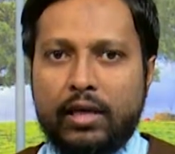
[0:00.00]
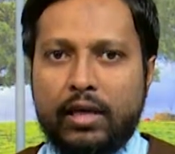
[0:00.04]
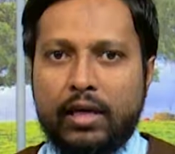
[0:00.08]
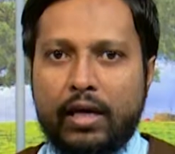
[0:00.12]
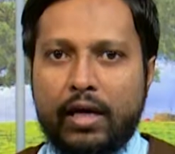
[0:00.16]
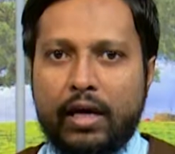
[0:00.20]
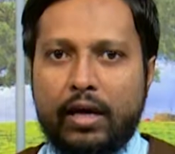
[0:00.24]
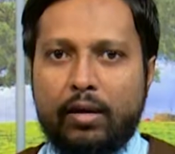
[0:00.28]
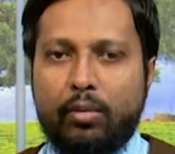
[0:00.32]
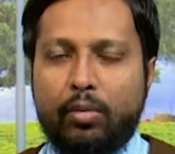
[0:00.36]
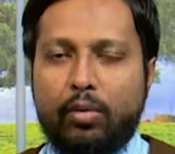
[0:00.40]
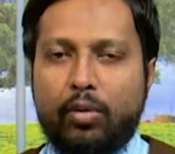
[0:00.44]

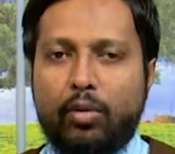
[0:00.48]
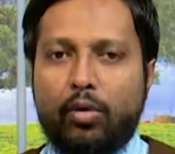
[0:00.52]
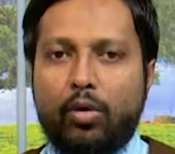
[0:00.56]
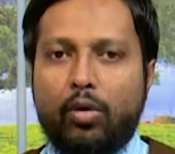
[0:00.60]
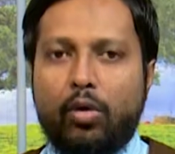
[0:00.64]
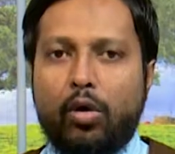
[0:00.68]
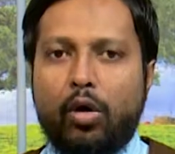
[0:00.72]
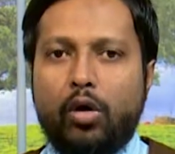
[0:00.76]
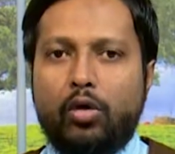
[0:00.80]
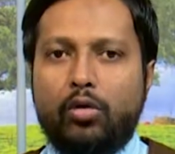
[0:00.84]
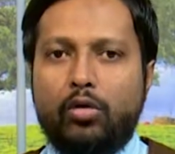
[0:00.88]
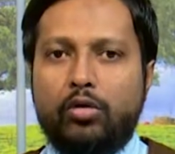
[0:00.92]
এবং
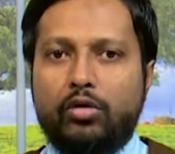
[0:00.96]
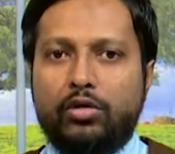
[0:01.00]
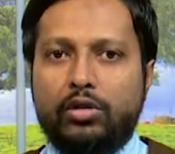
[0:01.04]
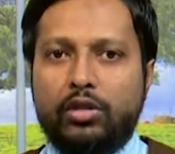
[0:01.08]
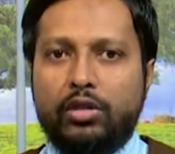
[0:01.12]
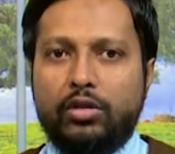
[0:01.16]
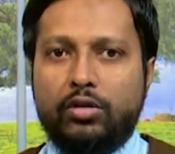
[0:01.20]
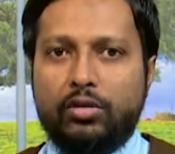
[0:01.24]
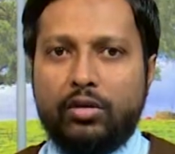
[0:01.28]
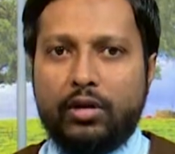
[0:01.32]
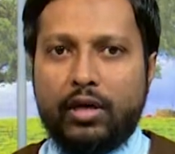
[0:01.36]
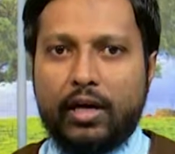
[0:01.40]
অনর্জিত
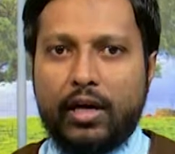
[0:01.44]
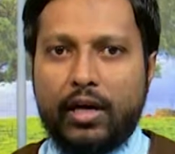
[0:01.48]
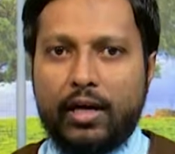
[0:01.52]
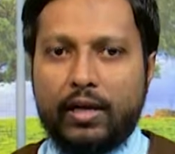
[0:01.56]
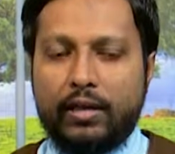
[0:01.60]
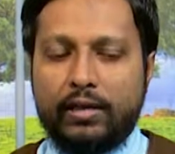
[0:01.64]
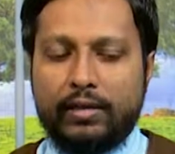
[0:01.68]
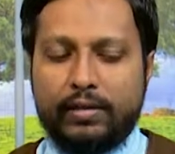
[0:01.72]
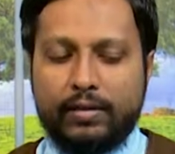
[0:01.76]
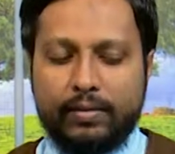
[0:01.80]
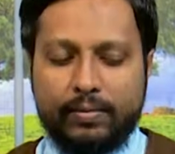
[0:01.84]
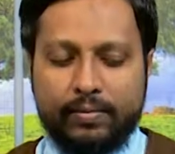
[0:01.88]
জ্ঞান
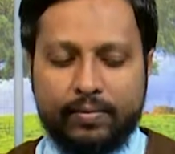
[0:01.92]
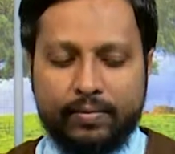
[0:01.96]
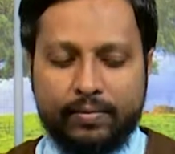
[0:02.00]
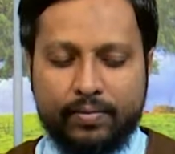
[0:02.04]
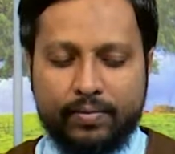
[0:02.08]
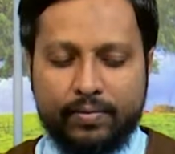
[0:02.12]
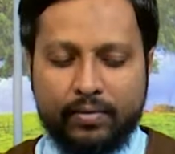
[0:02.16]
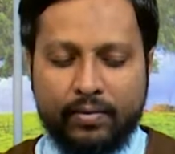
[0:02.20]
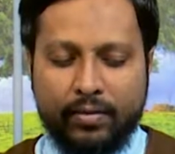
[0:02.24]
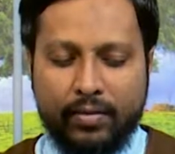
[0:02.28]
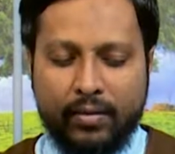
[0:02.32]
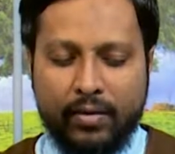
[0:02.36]

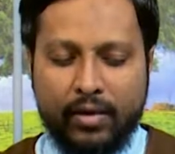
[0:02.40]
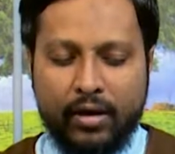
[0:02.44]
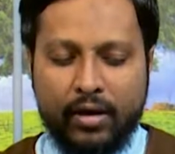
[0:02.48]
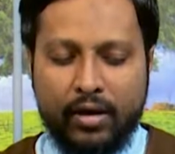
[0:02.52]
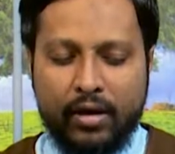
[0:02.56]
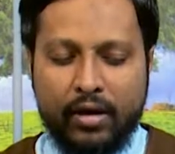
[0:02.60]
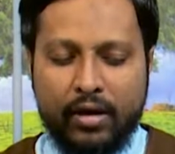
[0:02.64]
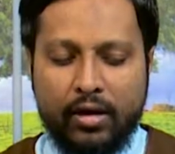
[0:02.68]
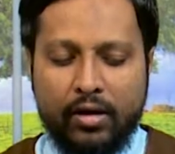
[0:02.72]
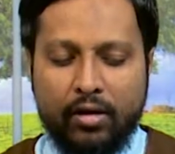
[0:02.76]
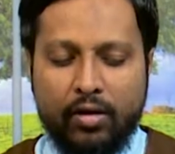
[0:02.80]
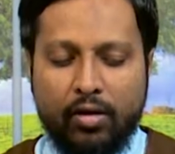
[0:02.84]

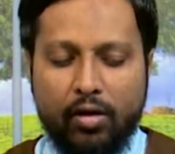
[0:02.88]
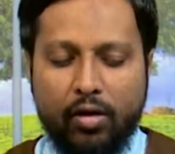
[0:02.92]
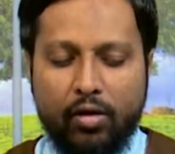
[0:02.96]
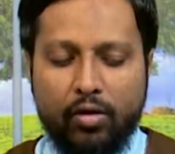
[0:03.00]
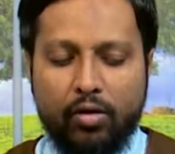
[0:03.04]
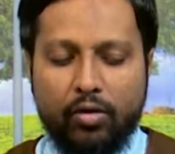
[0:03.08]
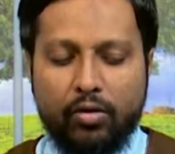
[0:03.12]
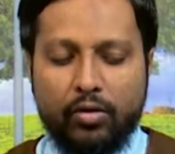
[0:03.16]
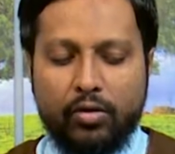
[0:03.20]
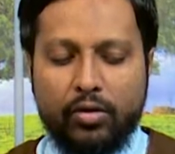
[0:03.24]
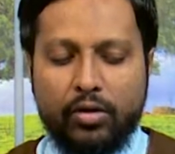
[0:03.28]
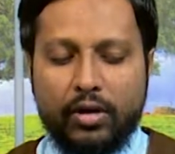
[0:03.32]

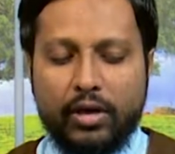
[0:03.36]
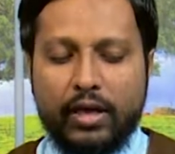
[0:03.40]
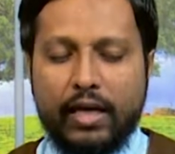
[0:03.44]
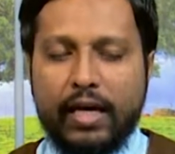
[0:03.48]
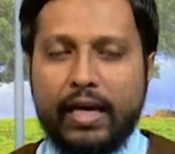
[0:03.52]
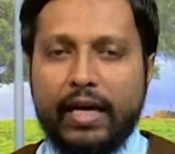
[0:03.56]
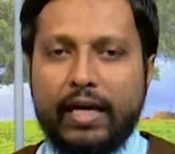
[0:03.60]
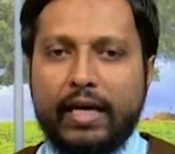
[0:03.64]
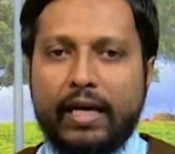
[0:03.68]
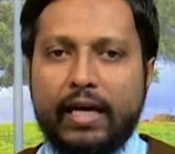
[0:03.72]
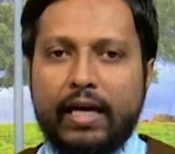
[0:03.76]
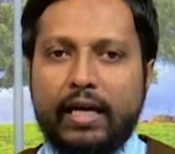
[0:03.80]
কখনোই এই
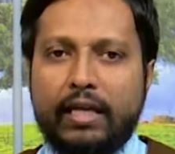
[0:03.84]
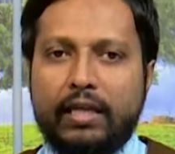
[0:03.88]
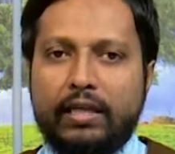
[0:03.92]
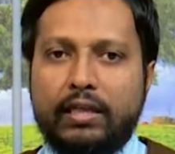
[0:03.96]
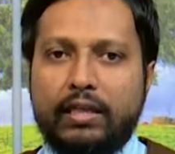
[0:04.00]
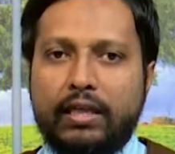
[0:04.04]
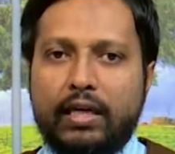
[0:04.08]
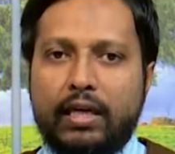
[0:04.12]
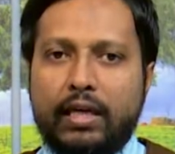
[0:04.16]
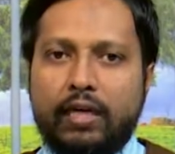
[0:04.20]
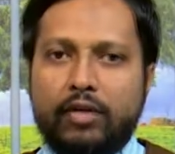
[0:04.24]
জ্ঞানটা